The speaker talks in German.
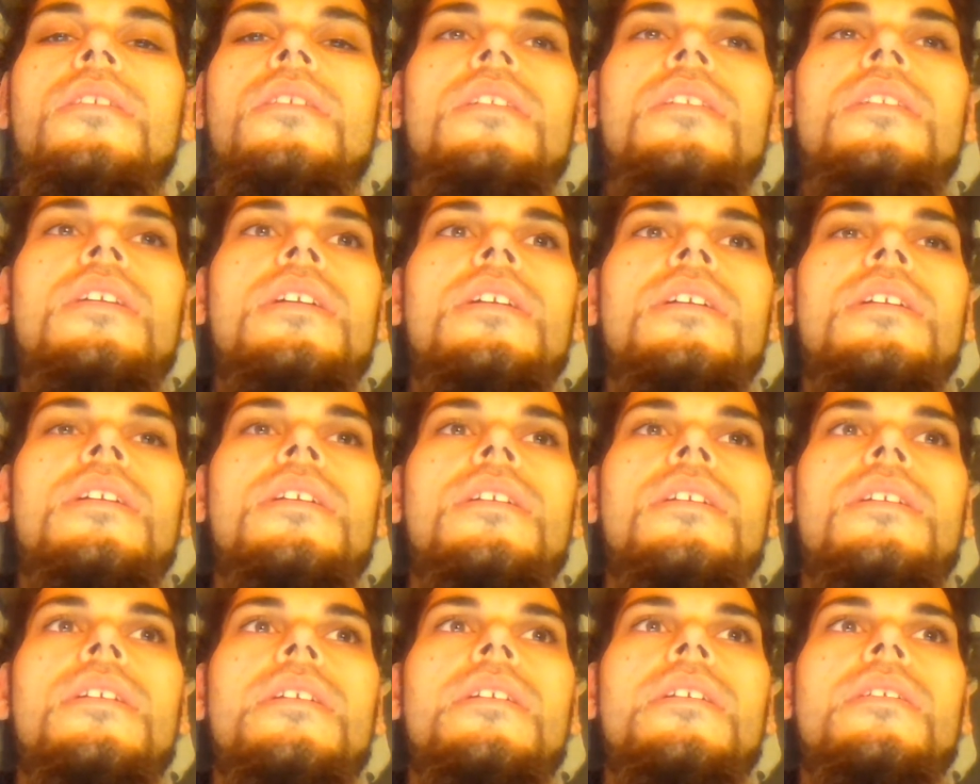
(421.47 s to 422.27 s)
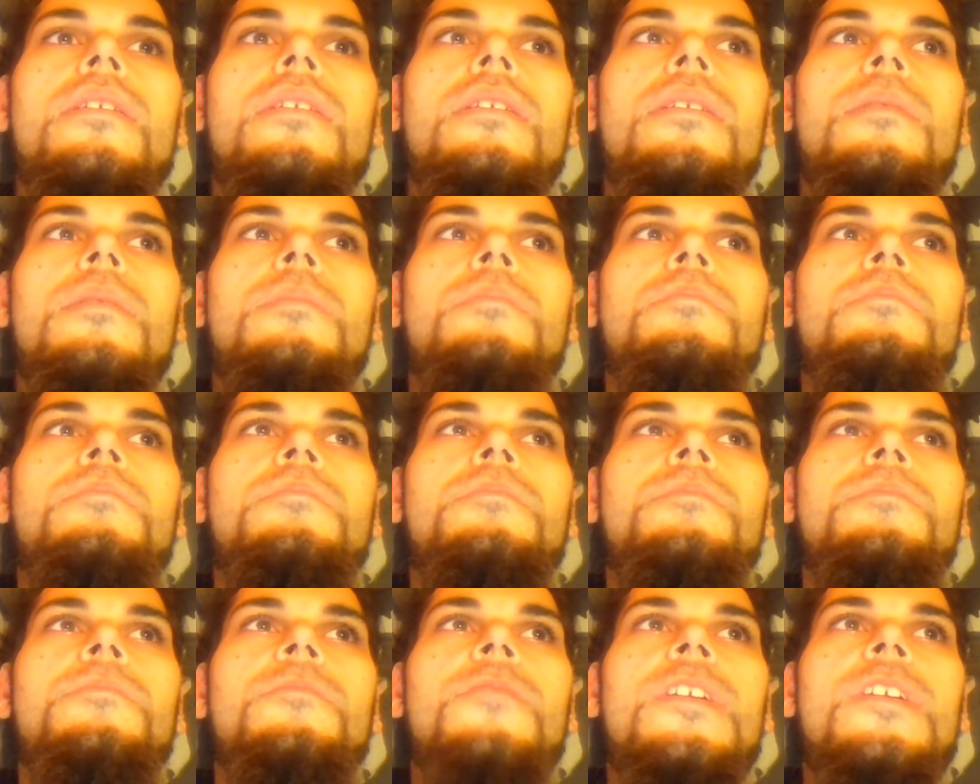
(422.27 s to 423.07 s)
weil ich halt weiß, ich kriege so nichts
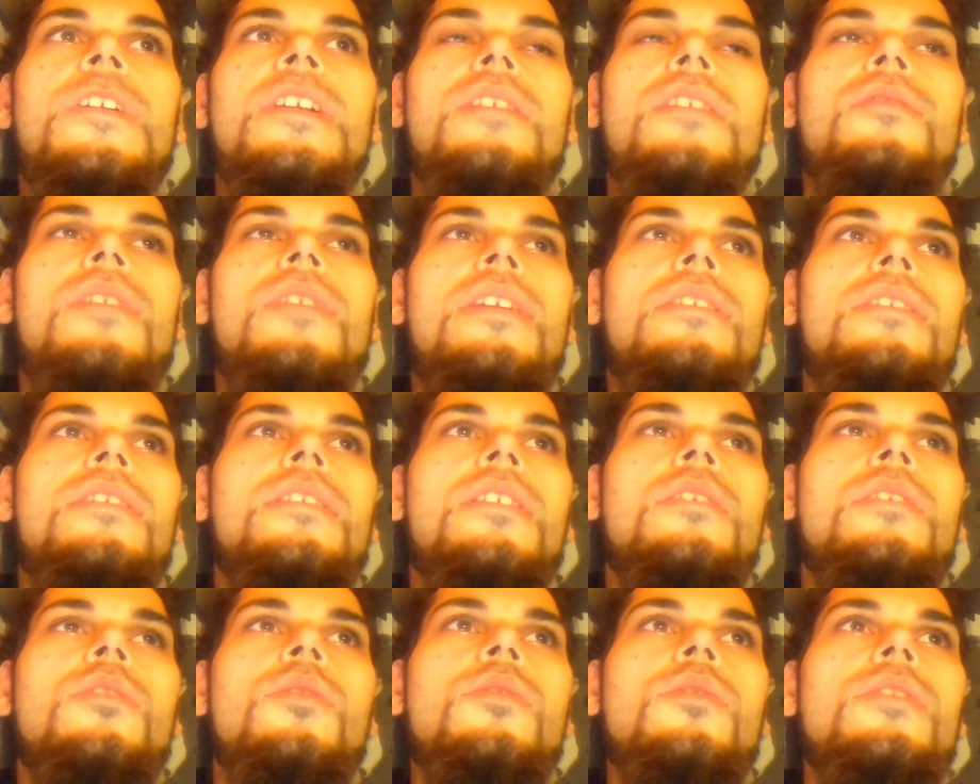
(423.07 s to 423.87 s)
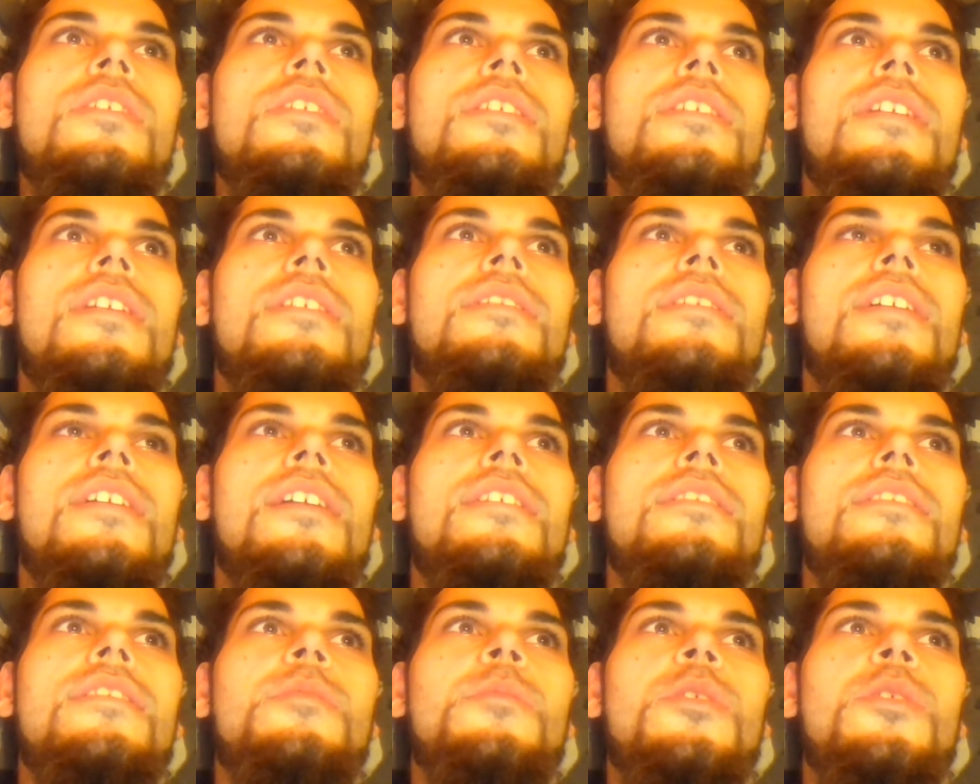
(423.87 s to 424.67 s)
Externes, dann brauche ich auch gar nicht darauf zu
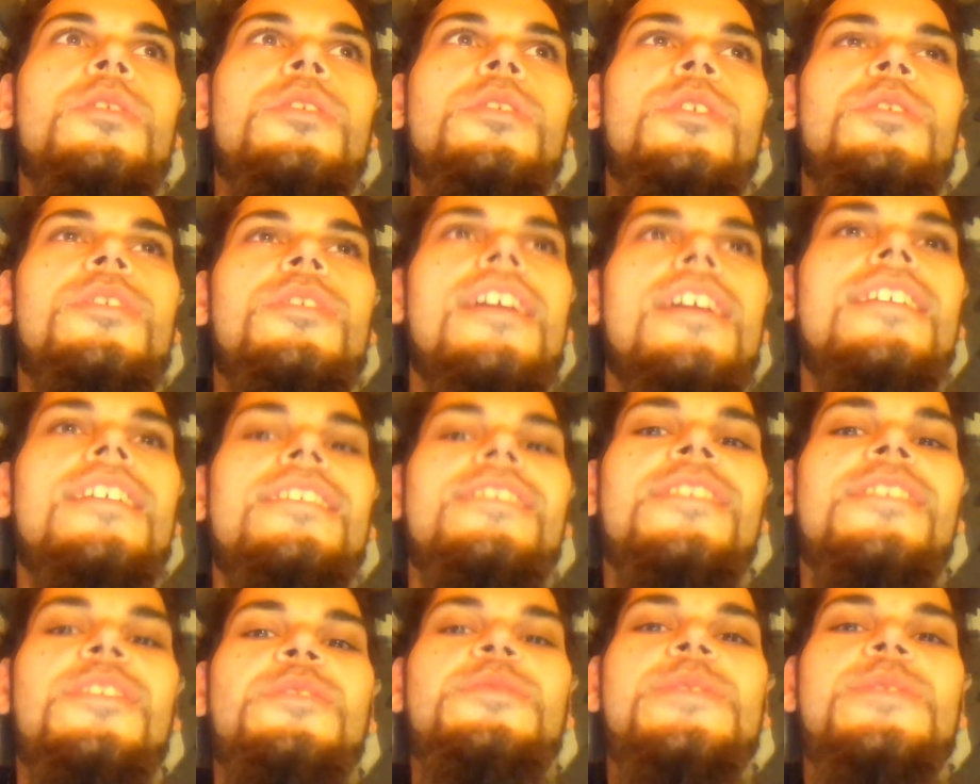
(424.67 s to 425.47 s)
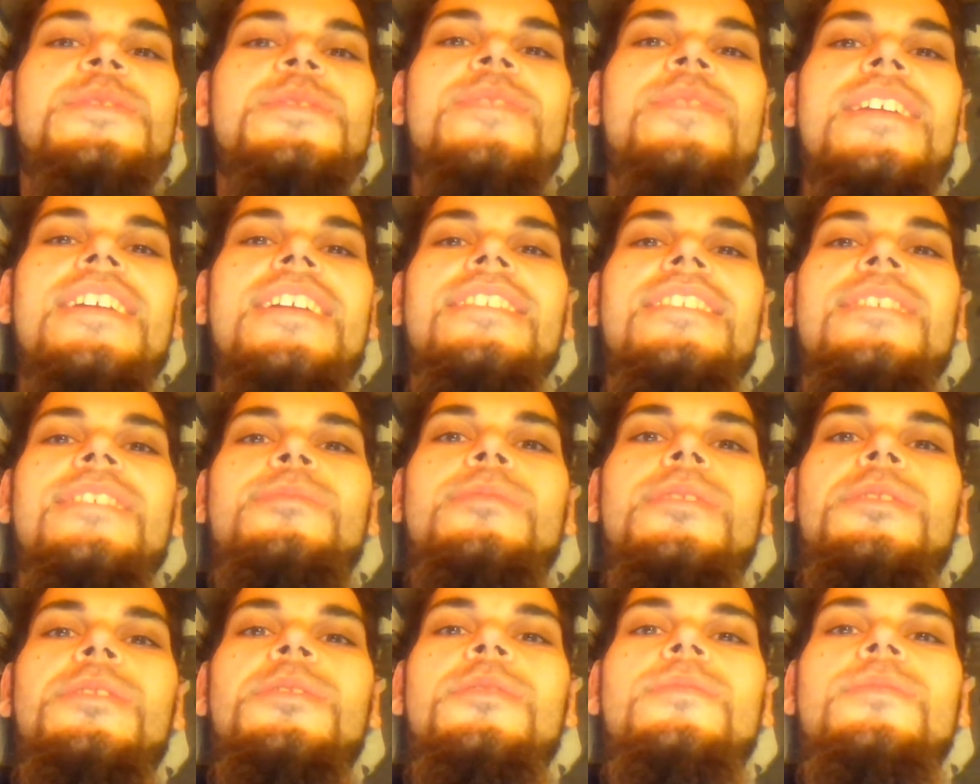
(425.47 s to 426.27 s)
warten, dass mich das irgendwie stimuliert oder so oder
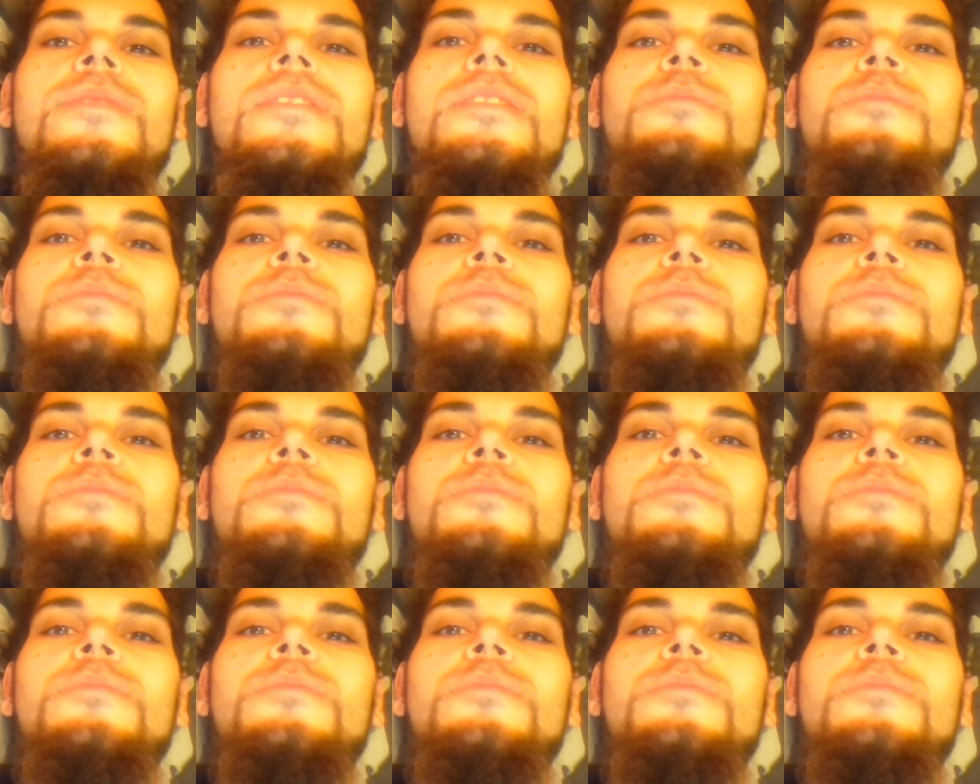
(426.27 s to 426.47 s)
anregt.